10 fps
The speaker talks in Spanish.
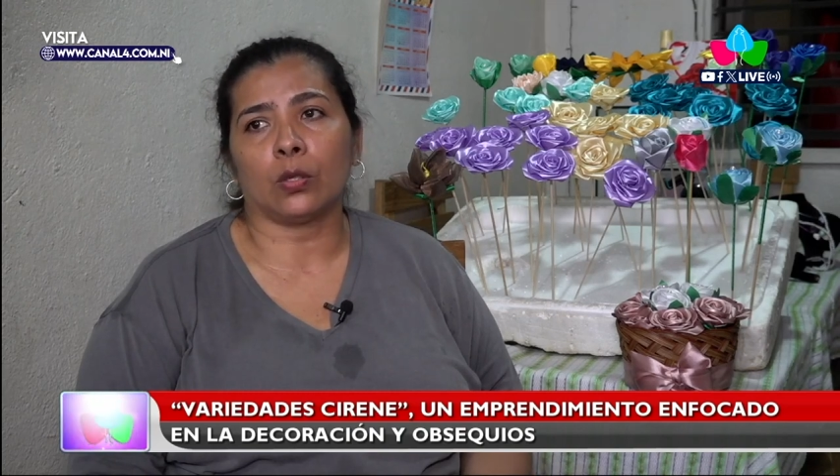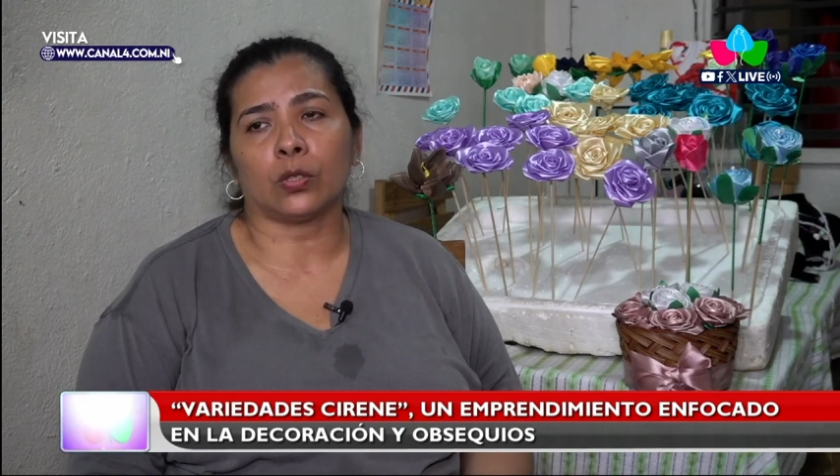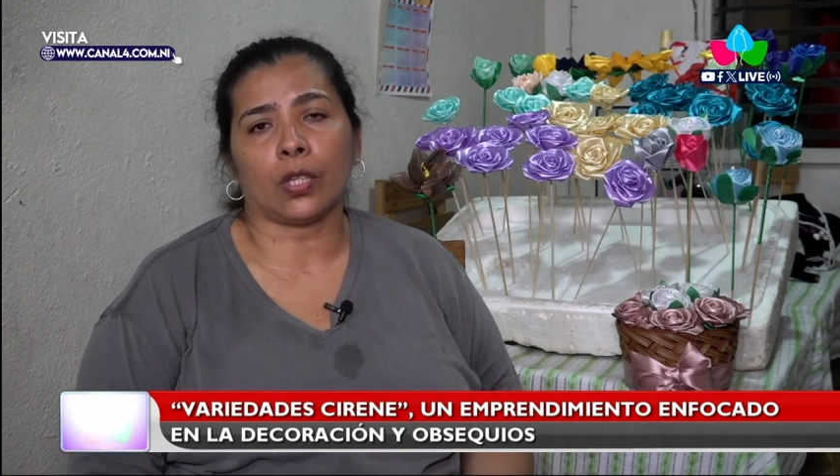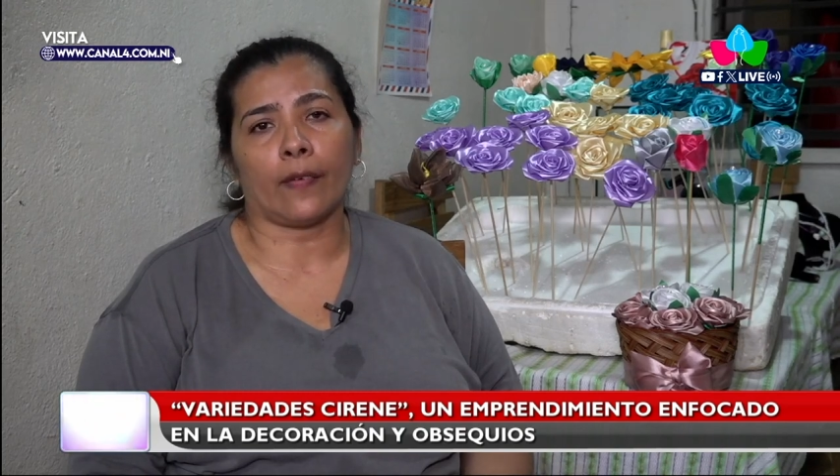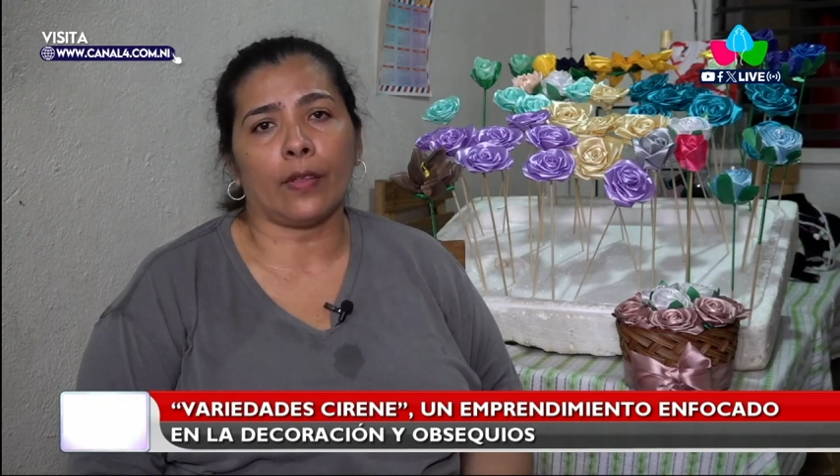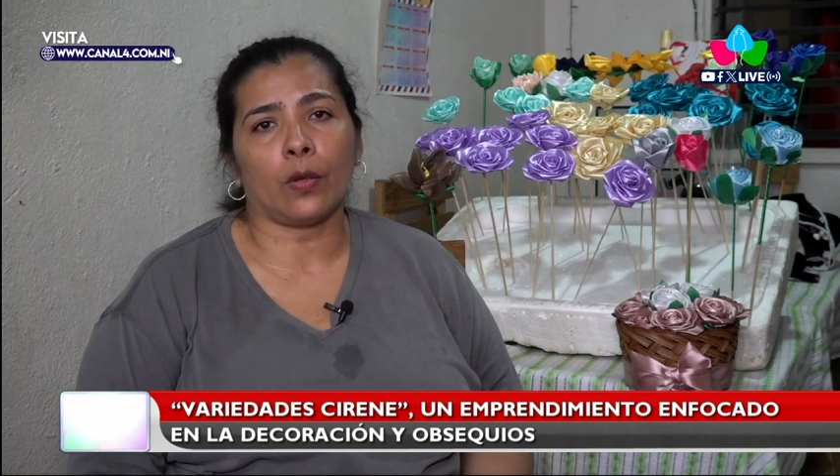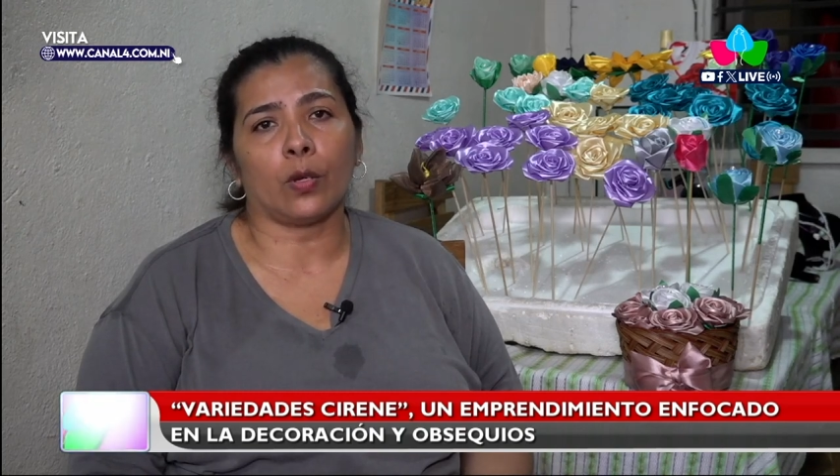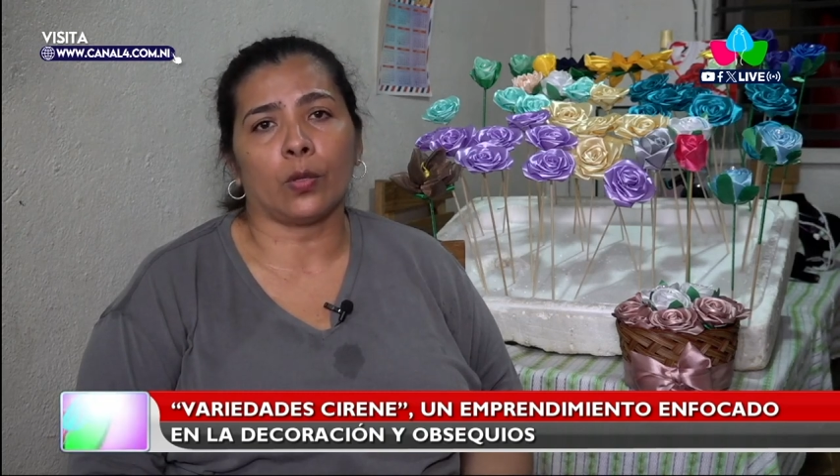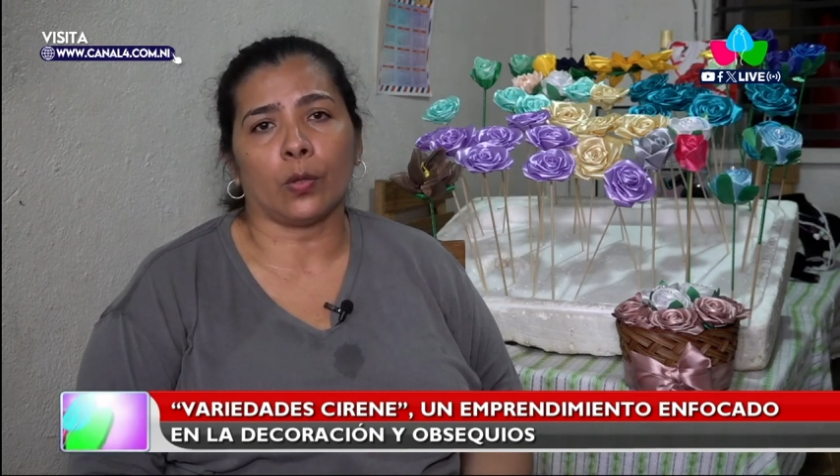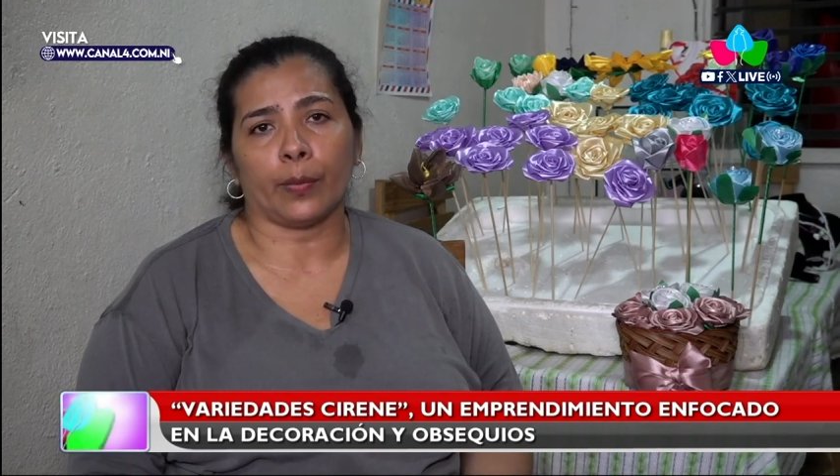los sábados
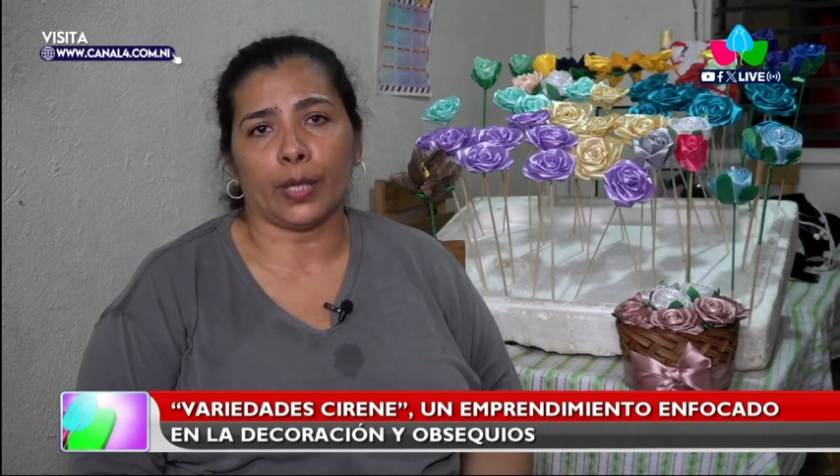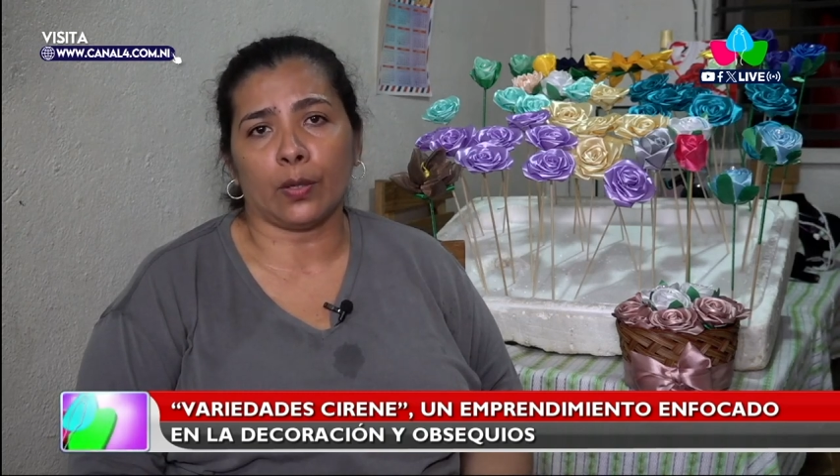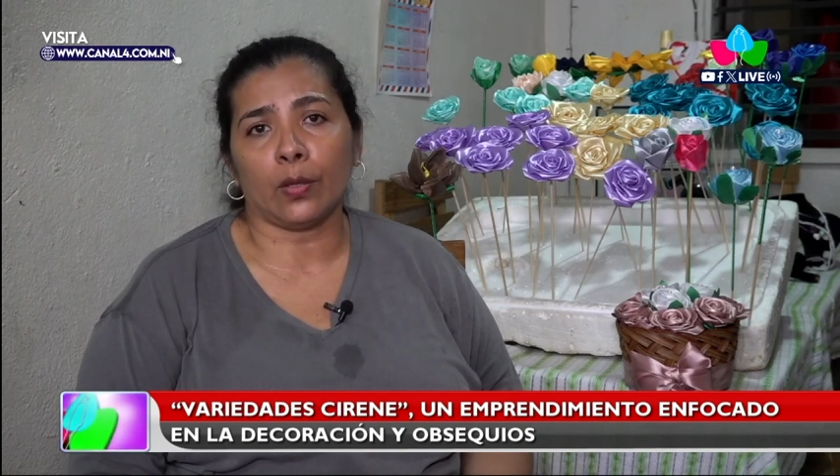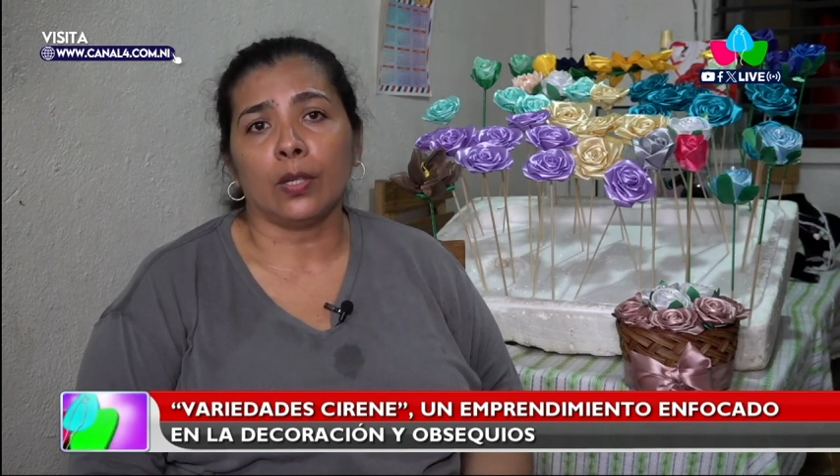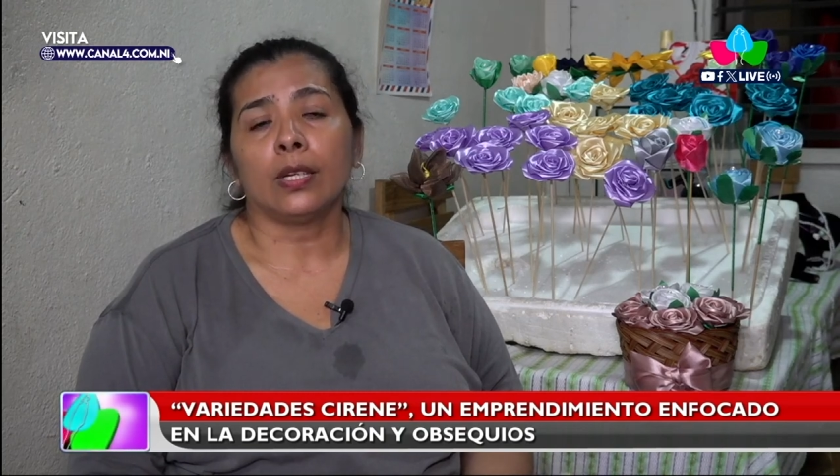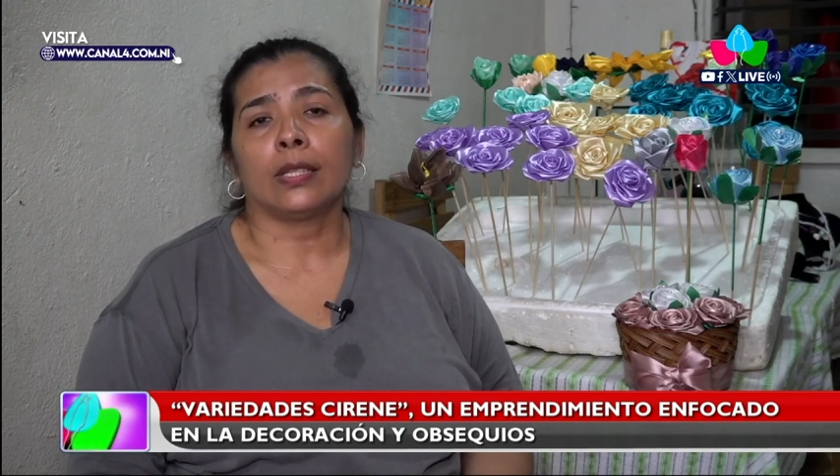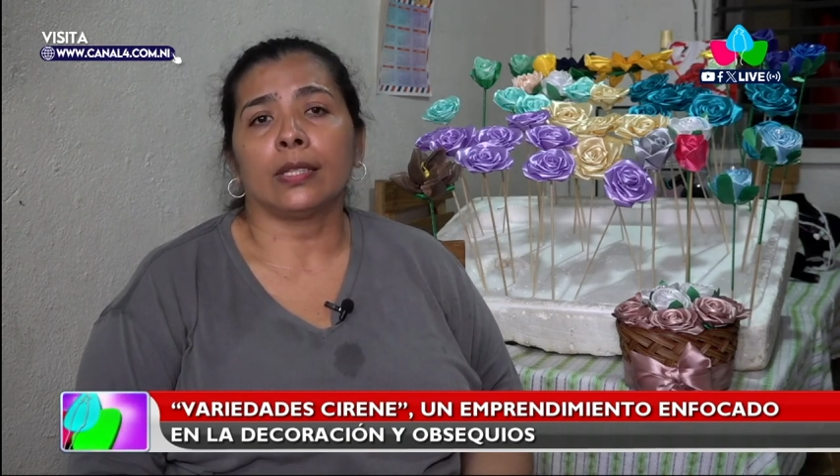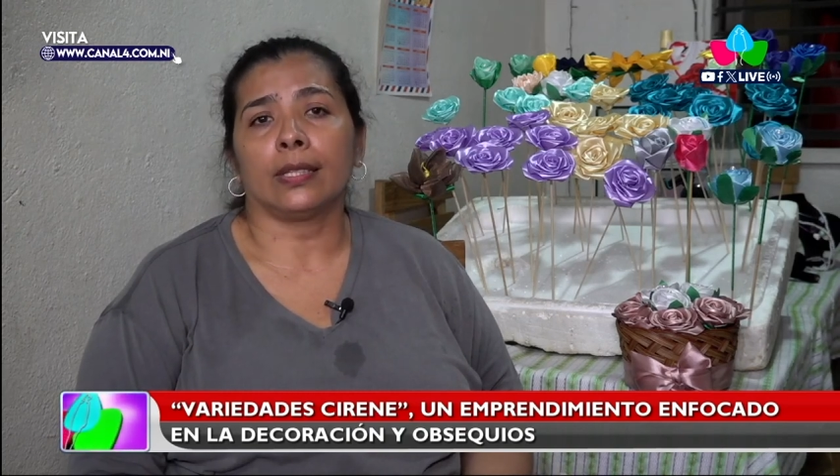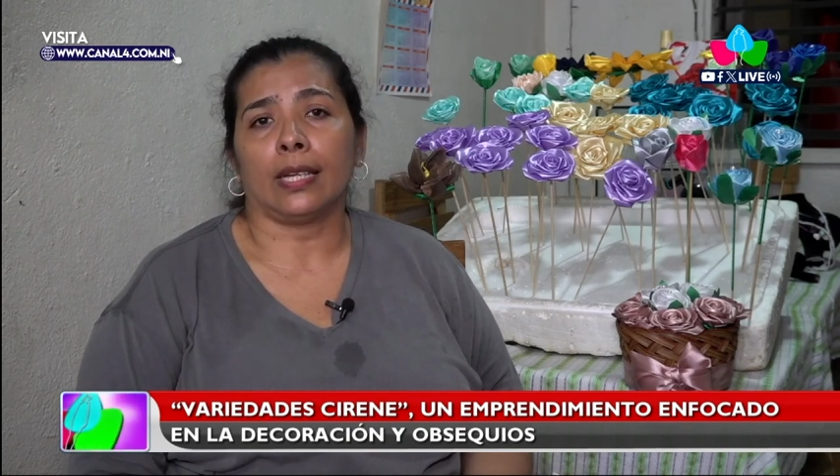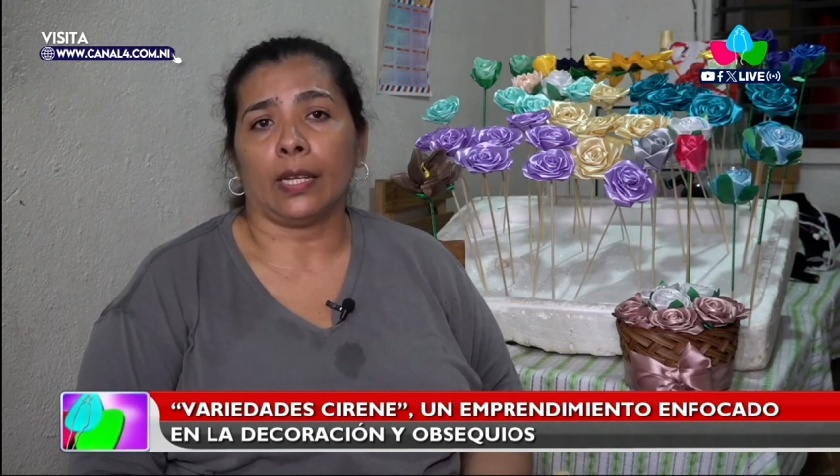y los domingos
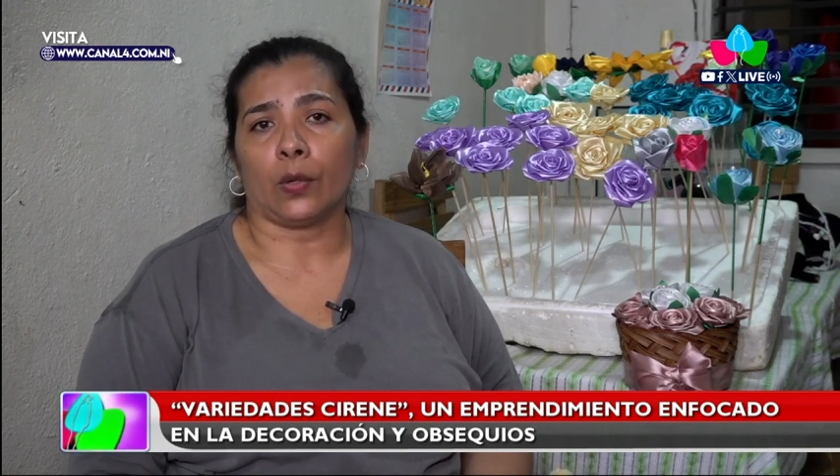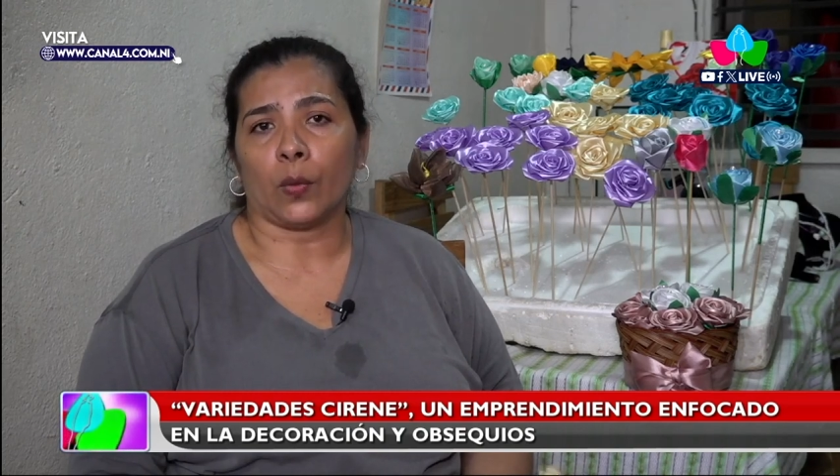desde las